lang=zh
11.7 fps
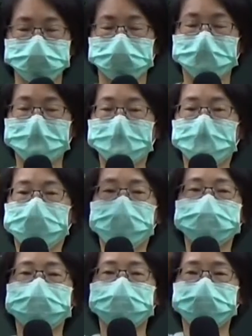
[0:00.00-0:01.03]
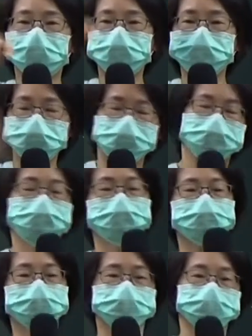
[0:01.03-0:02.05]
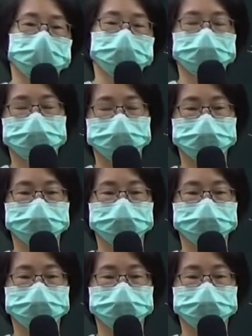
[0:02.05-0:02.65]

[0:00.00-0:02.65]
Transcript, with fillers: 学，我们的分母都是谁？